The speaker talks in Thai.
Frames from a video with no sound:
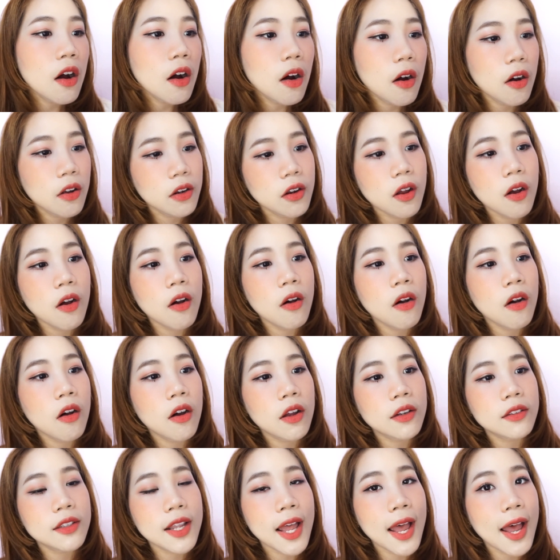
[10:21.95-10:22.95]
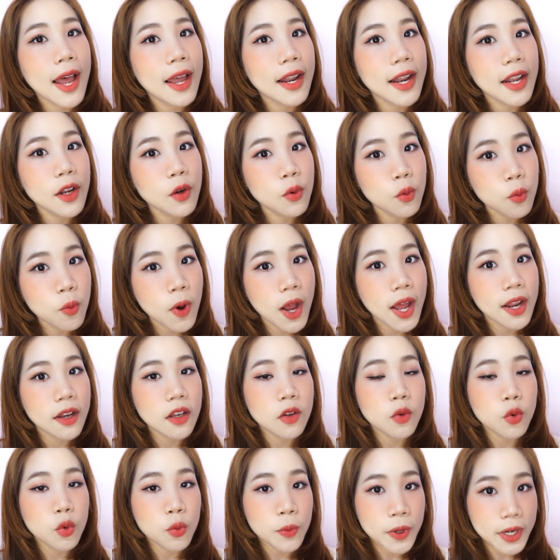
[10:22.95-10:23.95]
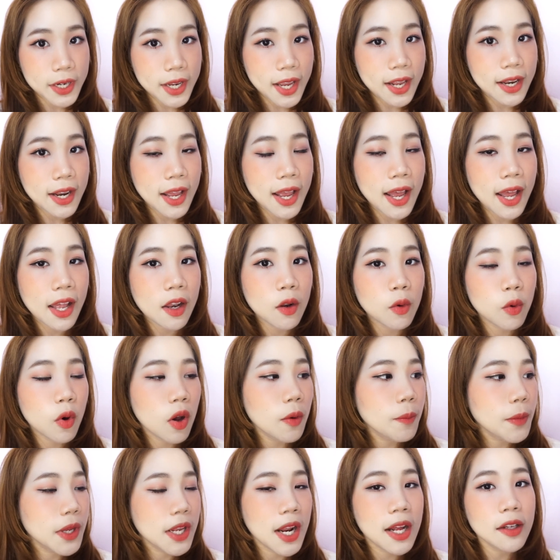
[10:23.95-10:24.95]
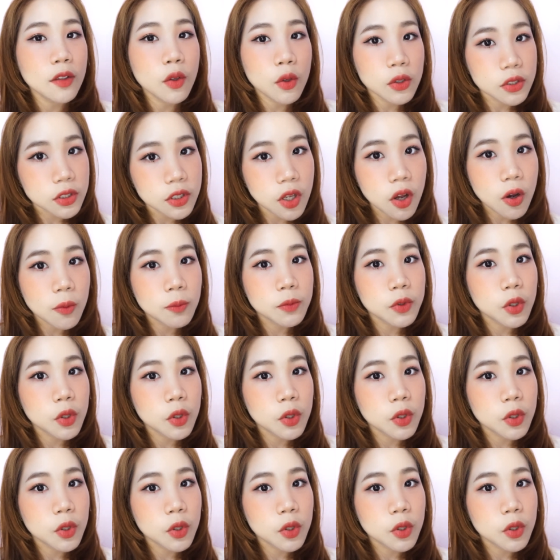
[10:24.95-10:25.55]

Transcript: อ่อนๆทาได้ทุกวันอยู่เหมือนกันนะคะแล้วก็มีทั้งโทนส้ม